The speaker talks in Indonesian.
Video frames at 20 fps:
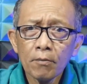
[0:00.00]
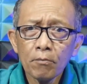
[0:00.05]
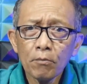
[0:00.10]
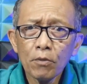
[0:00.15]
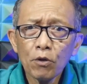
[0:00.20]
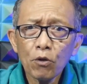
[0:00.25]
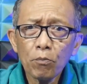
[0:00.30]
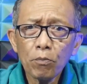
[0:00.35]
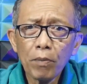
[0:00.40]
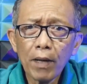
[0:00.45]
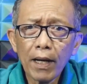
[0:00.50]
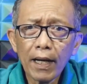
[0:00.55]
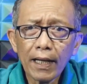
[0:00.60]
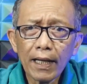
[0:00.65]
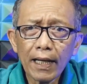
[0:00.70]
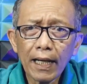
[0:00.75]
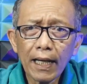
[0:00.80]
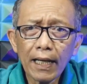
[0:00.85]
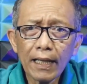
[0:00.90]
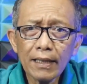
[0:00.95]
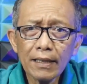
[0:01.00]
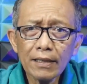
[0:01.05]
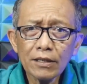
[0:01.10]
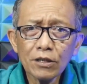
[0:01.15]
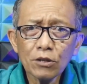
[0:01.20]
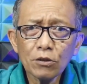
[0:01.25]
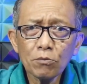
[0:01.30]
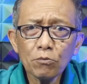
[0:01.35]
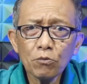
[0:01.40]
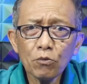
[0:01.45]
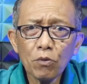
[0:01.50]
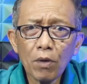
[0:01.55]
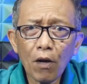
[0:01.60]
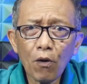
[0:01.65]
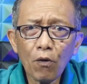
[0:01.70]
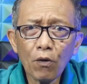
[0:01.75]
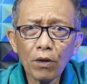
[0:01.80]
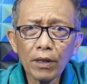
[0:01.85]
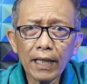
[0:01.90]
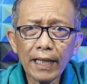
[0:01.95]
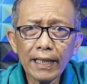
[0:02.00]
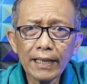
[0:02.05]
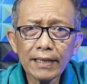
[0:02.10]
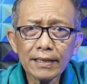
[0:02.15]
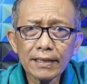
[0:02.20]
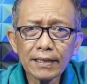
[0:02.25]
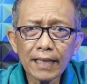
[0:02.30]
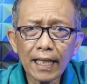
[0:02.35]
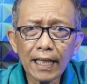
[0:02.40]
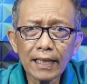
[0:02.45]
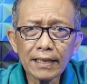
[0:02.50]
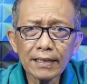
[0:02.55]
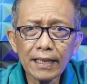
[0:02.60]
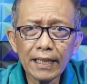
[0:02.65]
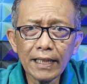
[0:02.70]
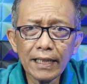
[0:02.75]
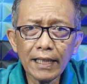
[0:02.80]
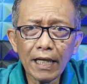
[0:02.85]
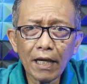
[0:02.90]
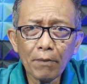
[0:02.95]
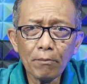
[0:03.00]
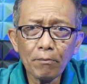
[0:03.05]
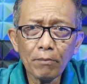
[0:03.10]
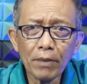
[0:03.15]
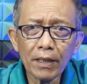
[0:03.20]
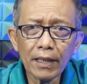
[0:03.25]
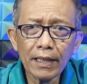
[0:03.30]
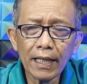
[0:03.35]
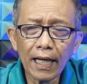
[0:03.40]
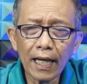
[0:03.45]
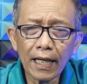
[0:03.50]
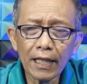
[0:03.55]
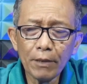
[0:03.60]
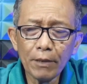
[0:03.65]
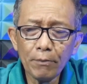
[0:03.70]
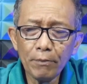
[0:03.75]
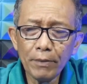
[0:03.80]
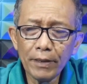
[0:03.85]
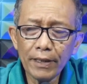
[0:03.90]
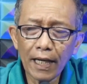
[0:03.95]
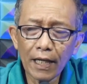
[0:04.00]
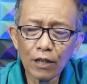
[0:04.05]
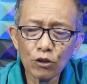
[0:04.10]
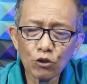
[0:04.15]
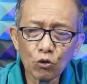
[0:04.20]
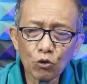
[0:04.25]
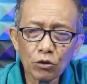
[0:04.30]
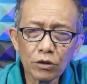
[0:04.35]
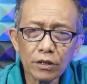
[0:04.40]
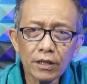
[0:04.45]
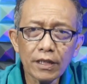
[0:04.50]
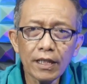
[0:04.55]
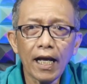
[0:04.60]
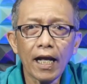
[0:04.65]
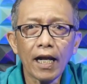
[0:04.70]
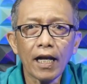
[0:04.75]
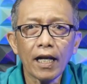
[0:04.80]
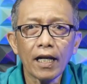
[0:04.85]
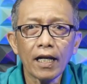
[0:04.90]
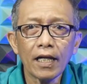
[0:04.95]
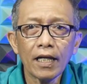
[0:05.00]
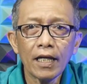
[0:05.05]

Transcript: merupakan sebuah organisasi yang bergerak di bidang sosial,